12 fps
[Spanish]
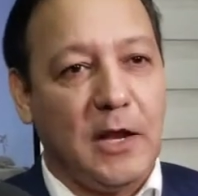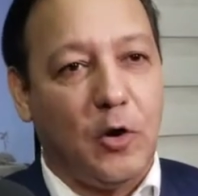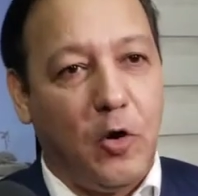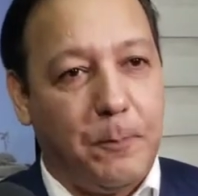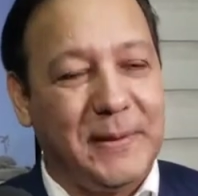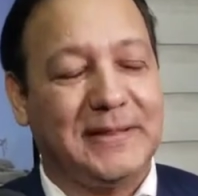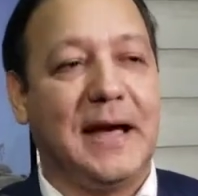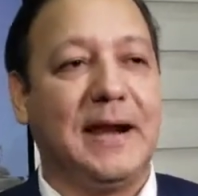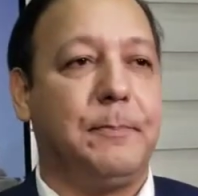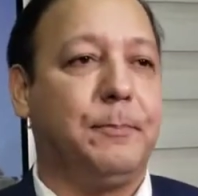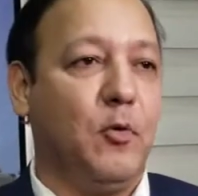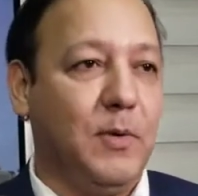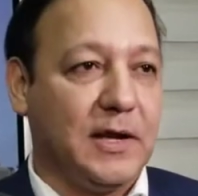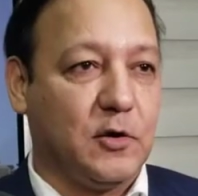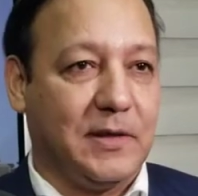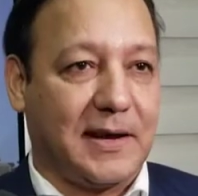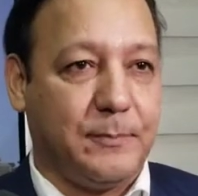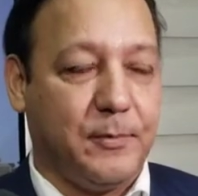y en los hospitales
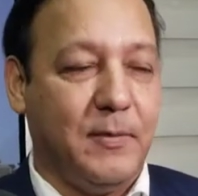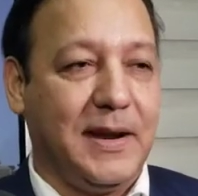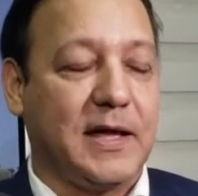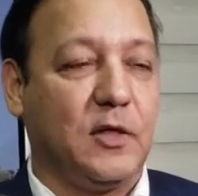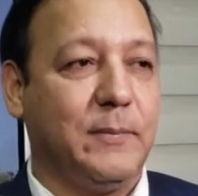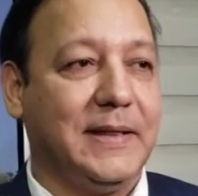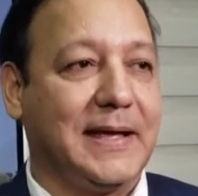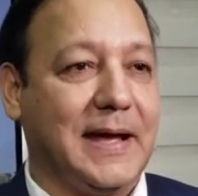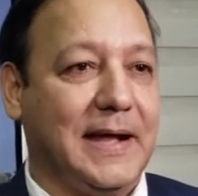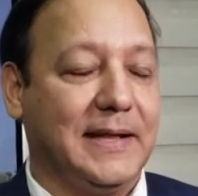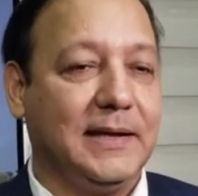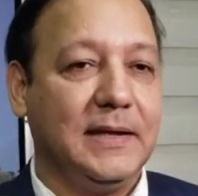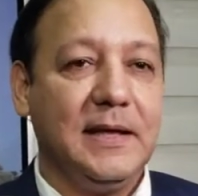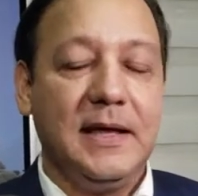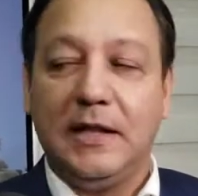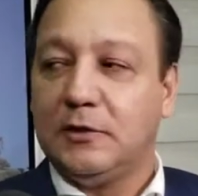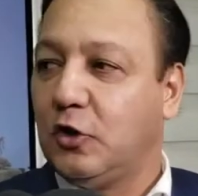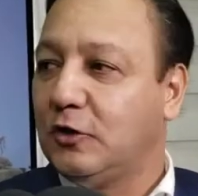públicos de República Dominicana,
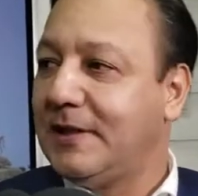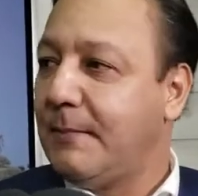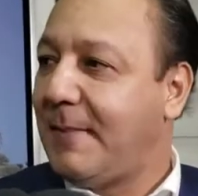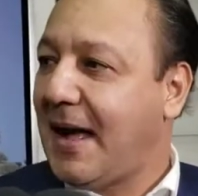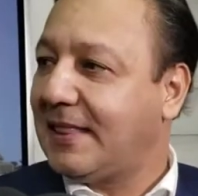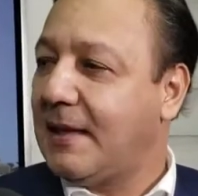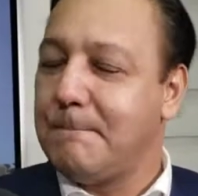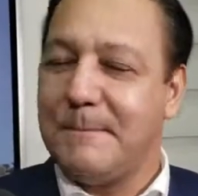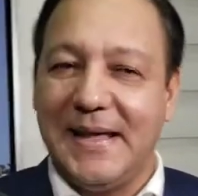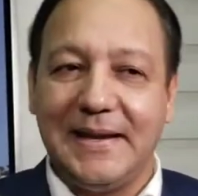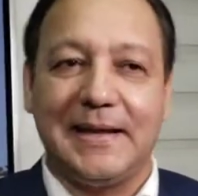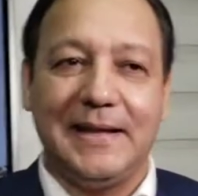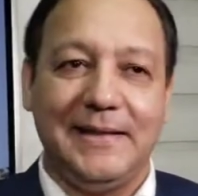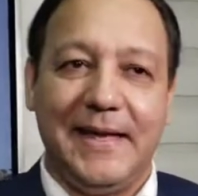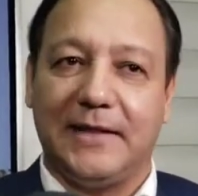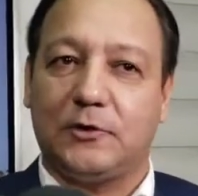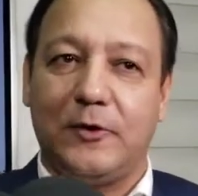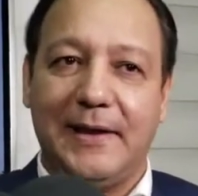donde más de
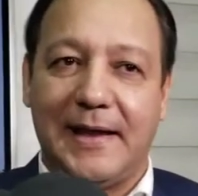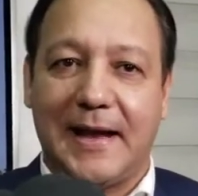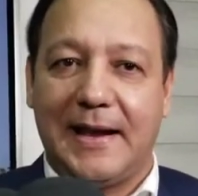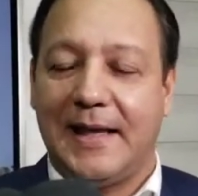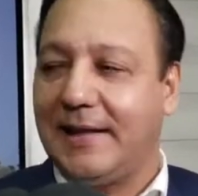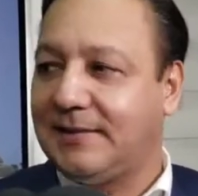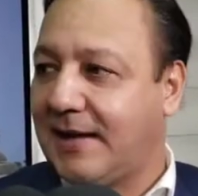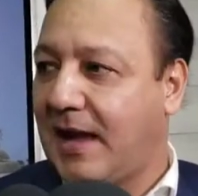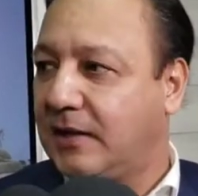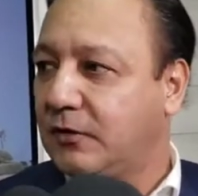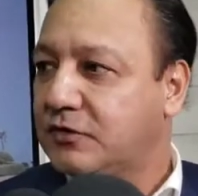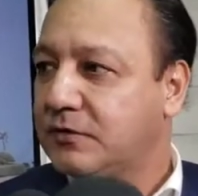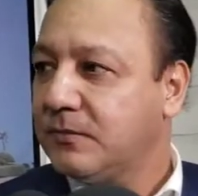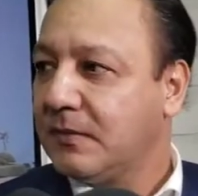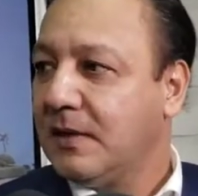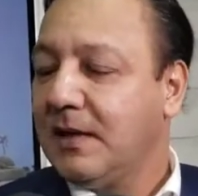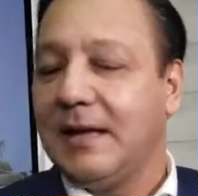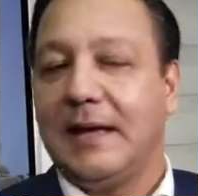1.500 ilegales haitianos
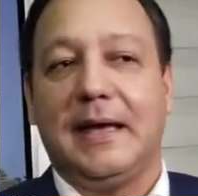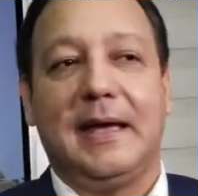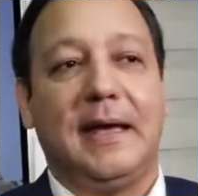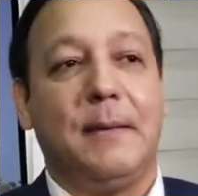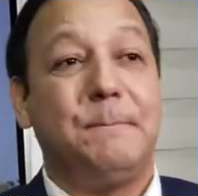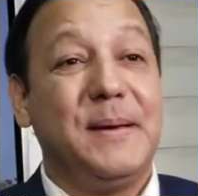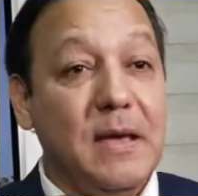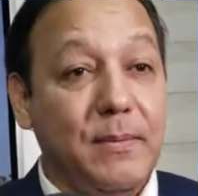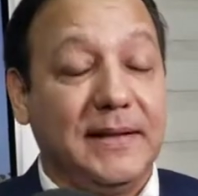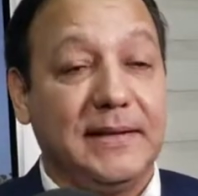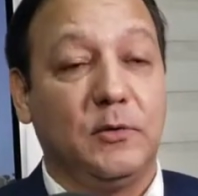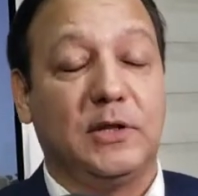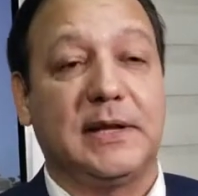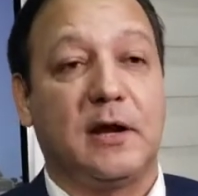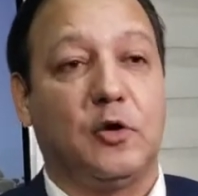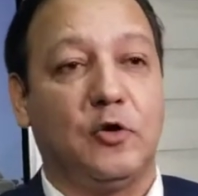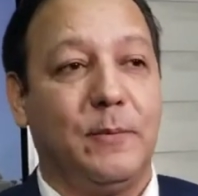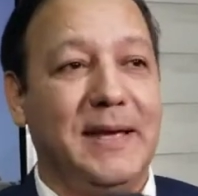eh, viven de nuestra
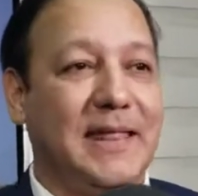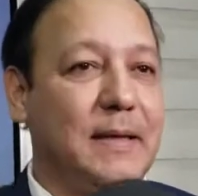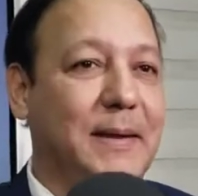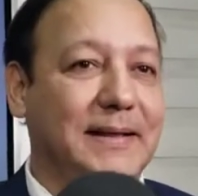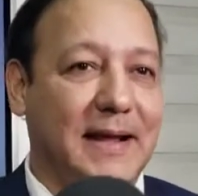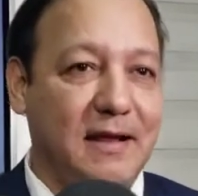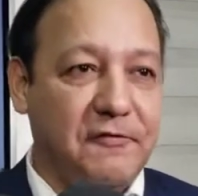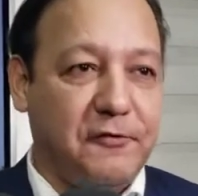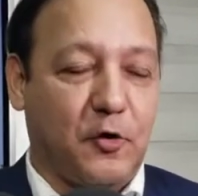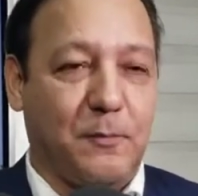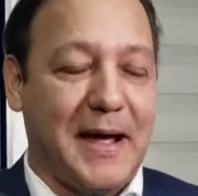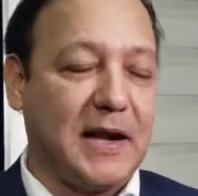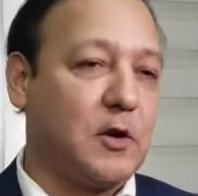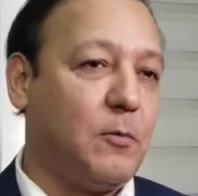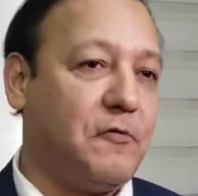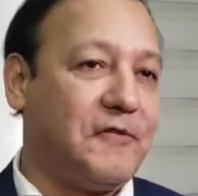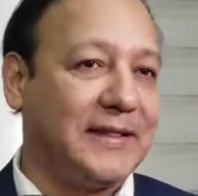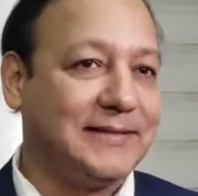economía de manera informal
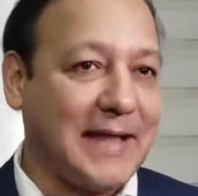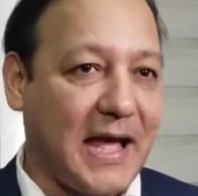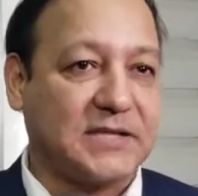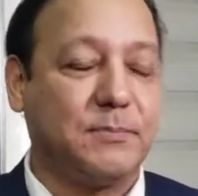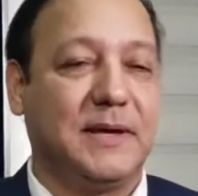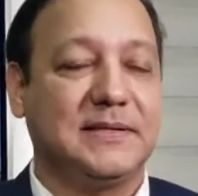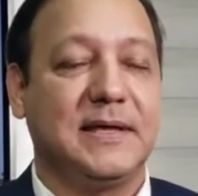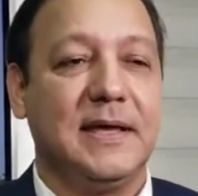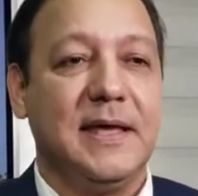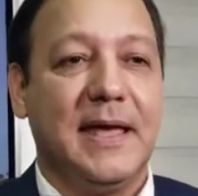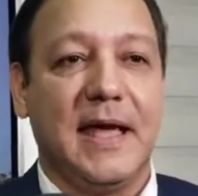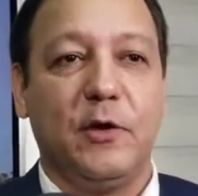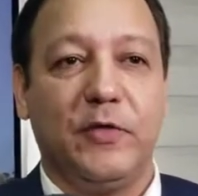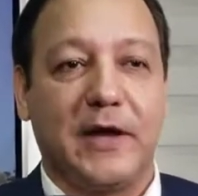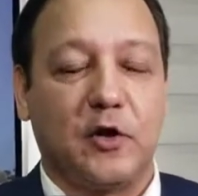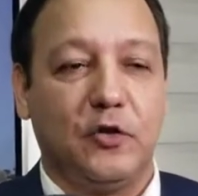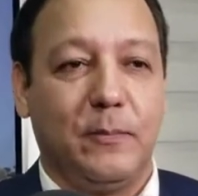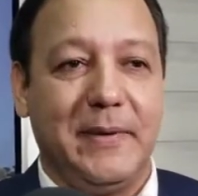como fantasmas en una
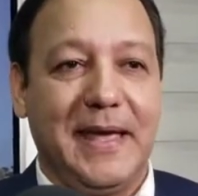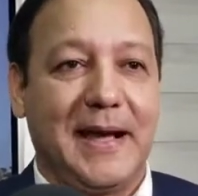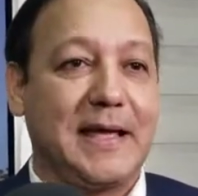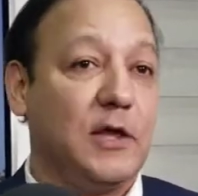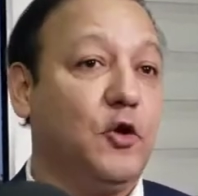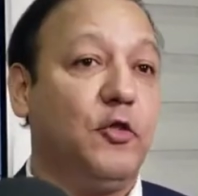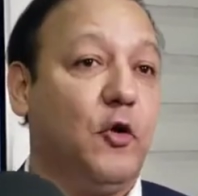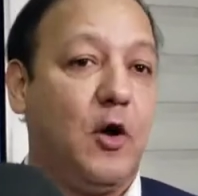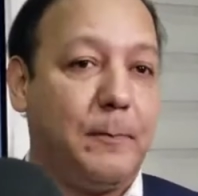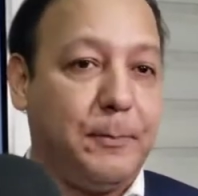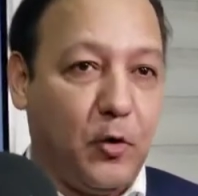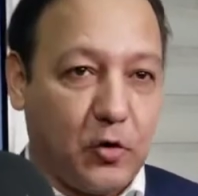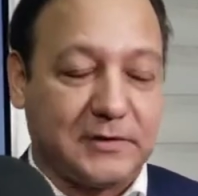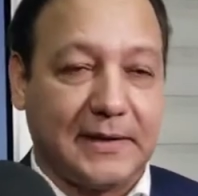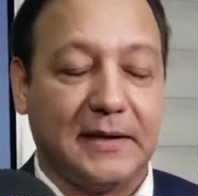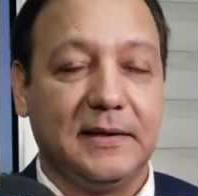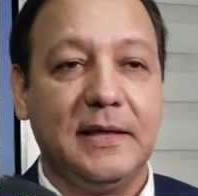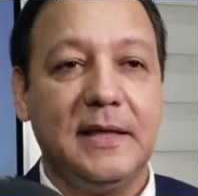economía que ellos no
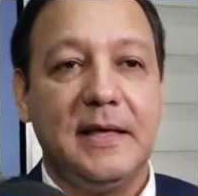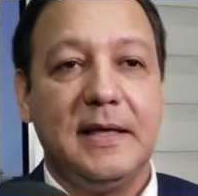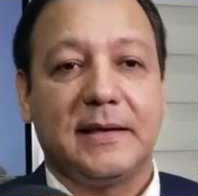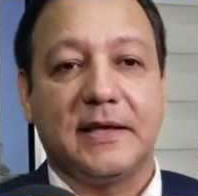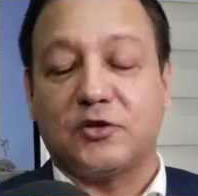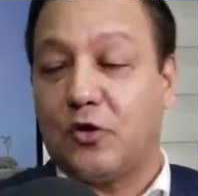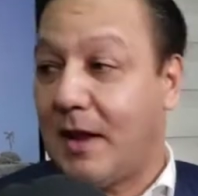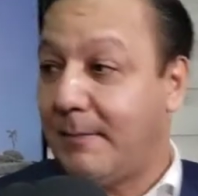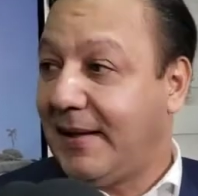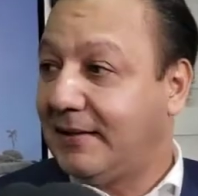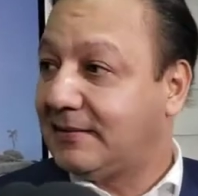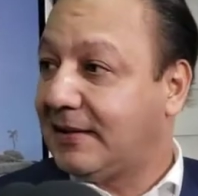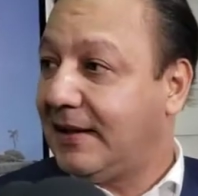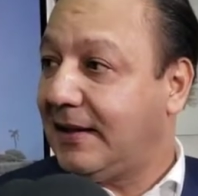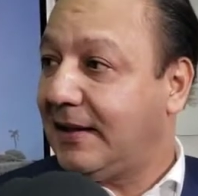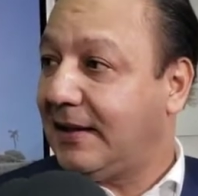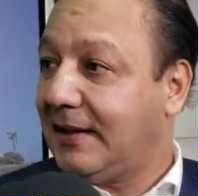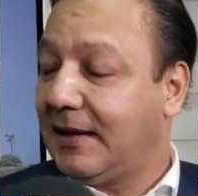aportan, que
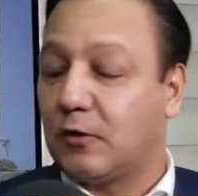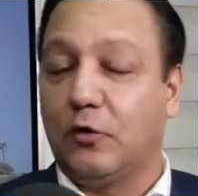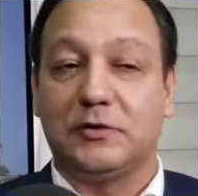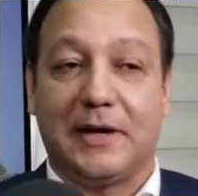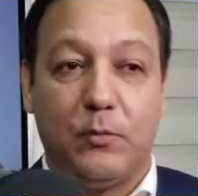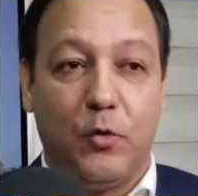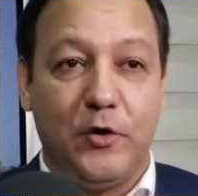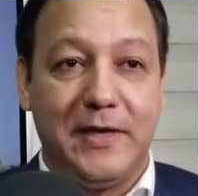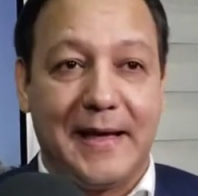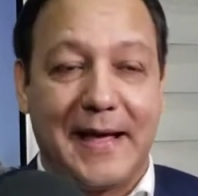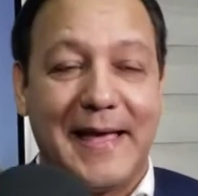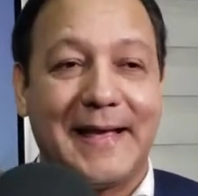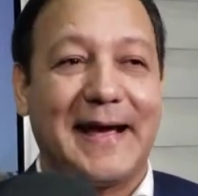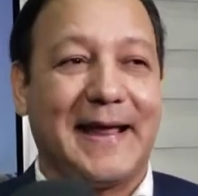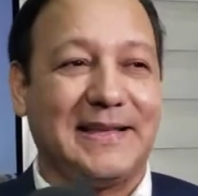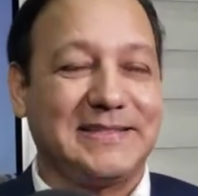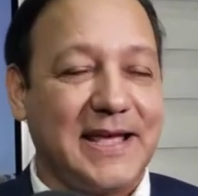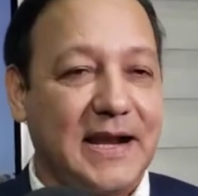solamente eh, contribuyen a
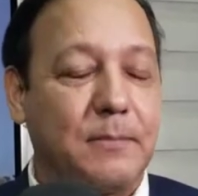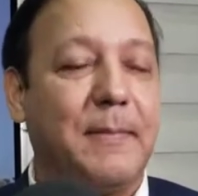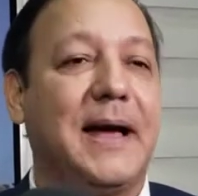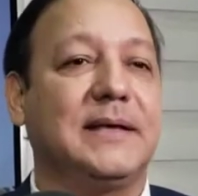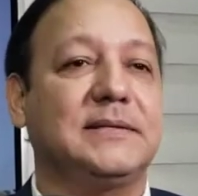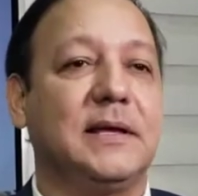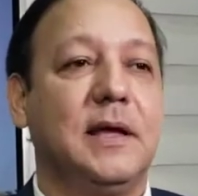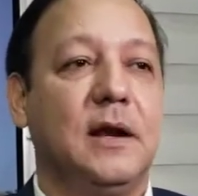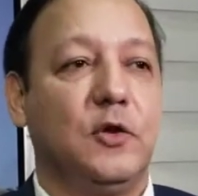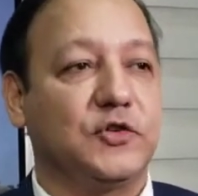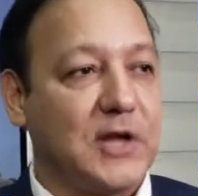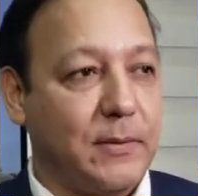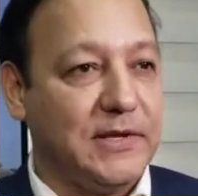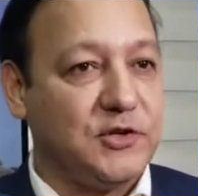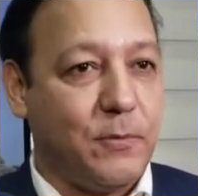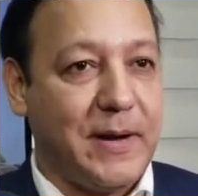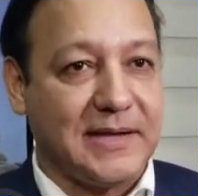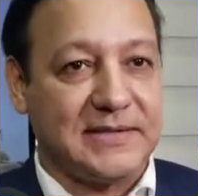encarecer más los
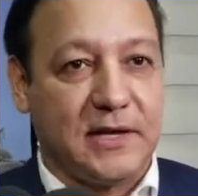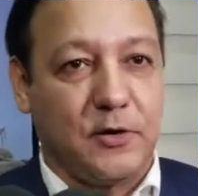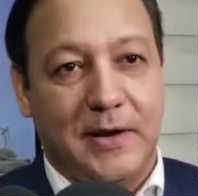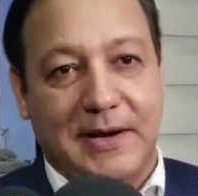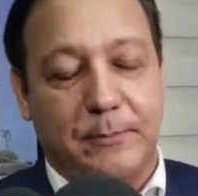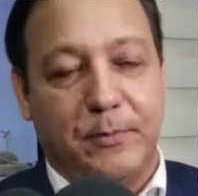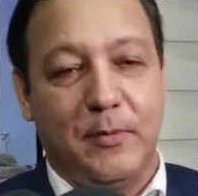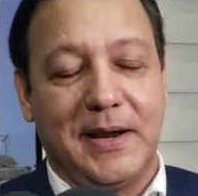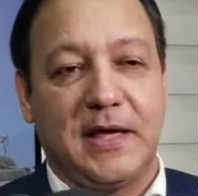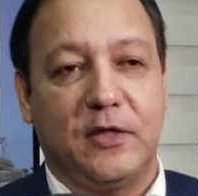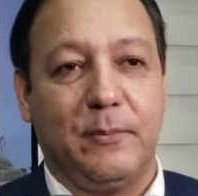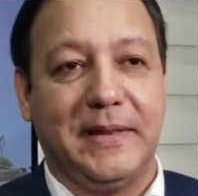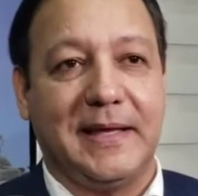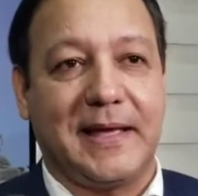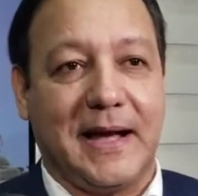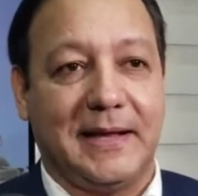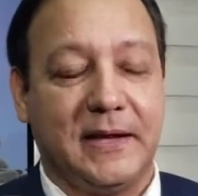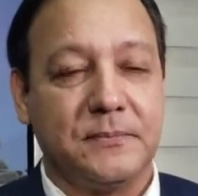servicios básicos en República
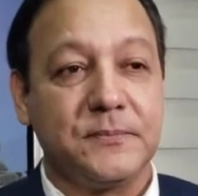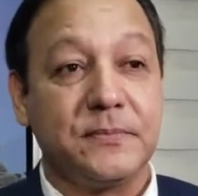Dominicana.